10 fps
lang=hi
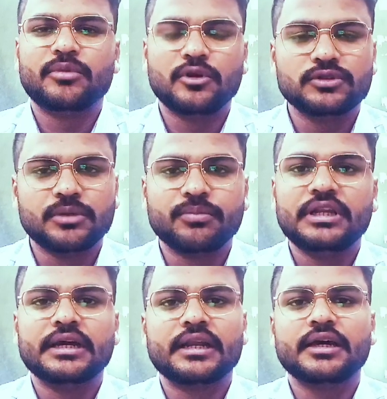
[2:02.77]
सिंपल ही
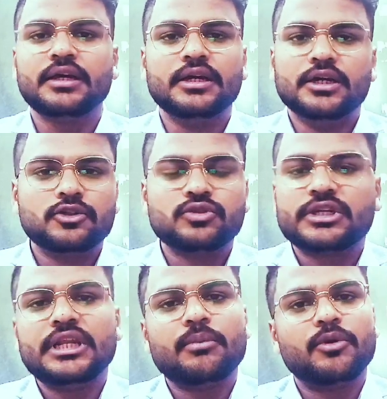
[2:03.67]
आना है तो उसके लिए
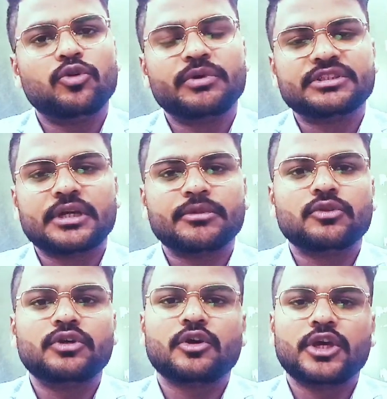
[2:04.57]
आप बिल्कुल परेशान मत हुई
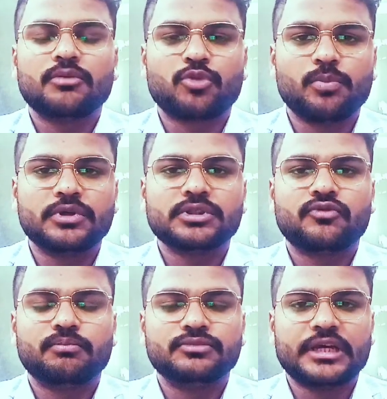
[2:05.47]
कि एक प्रॉपर सा
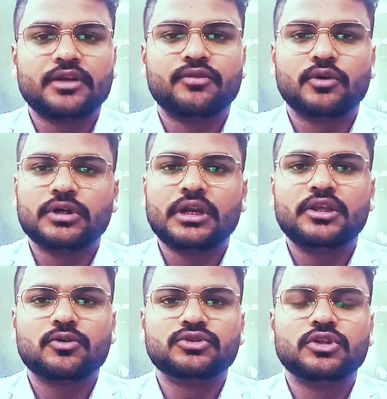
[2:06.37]
चैनल फॉलो कर लीजिए
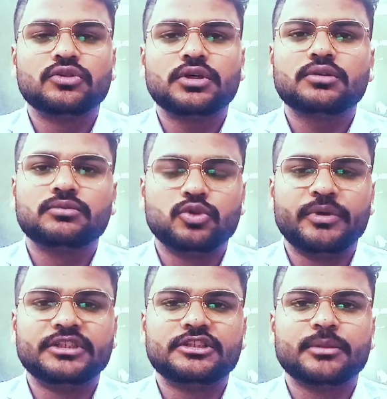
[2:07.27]
कुछ दिनों तक जो
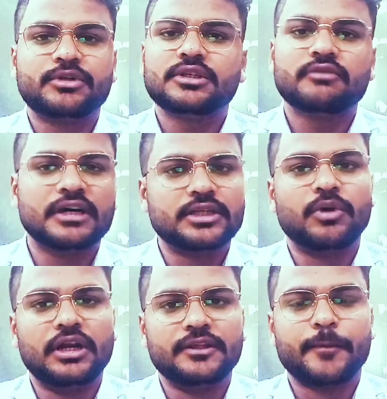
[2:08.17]
बेसिक्स चैप्टर है वहाँ से पढ़
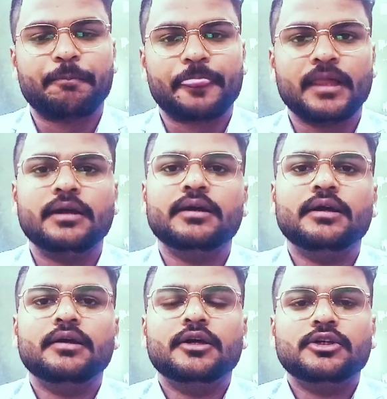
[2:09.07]
लीजिए
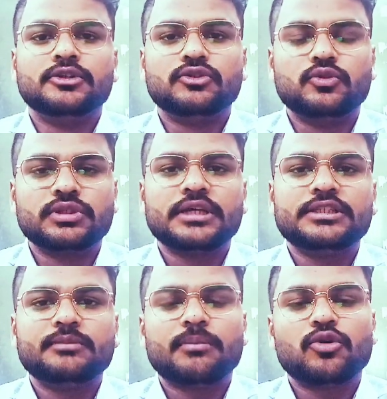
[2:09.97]
दूसरा चीज़ मैं
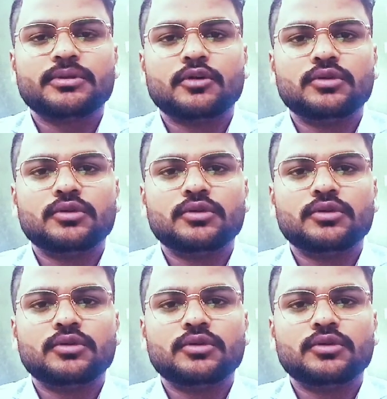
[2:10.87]
आपको बताऊँगा